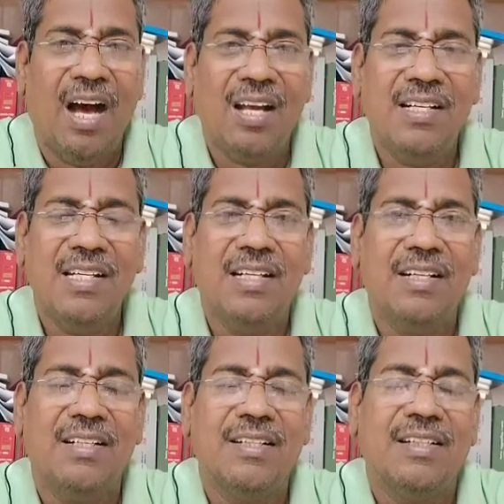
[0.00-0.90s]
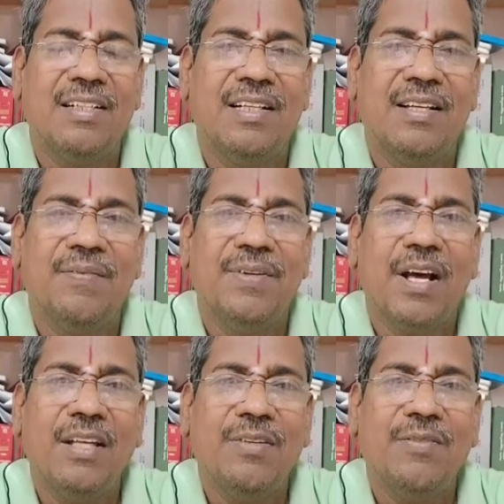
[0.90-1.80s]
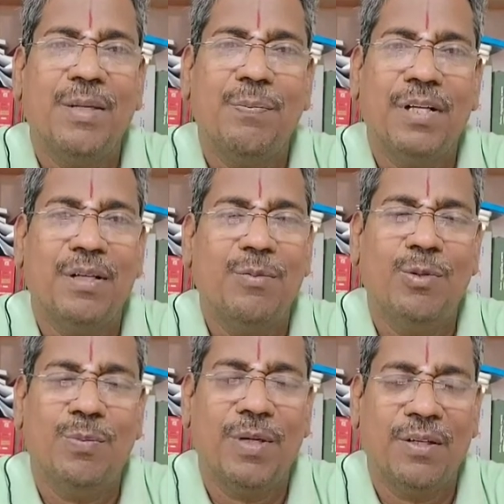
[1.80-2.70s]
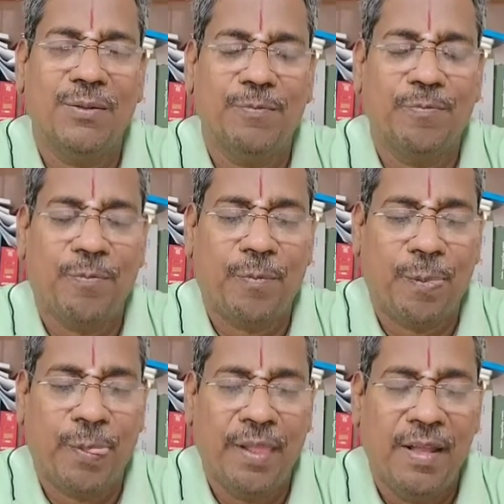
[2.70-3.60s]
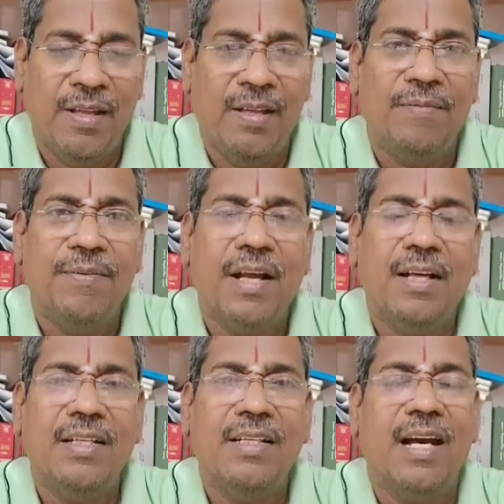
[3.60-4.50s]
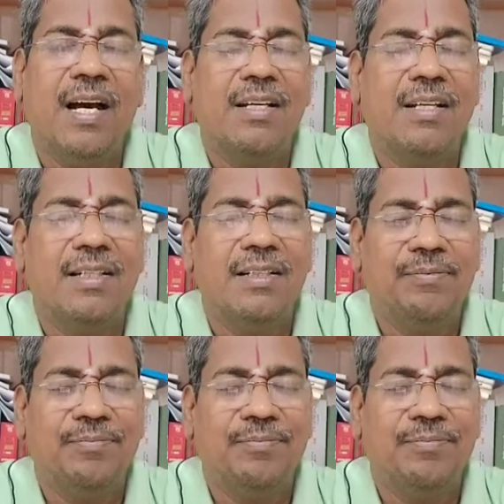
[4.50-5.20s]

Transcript: ஆரண்ய காண்டத்தில் விராகன் வதைப்படலும் ஒரு படலம் விராகன் யாருன்னா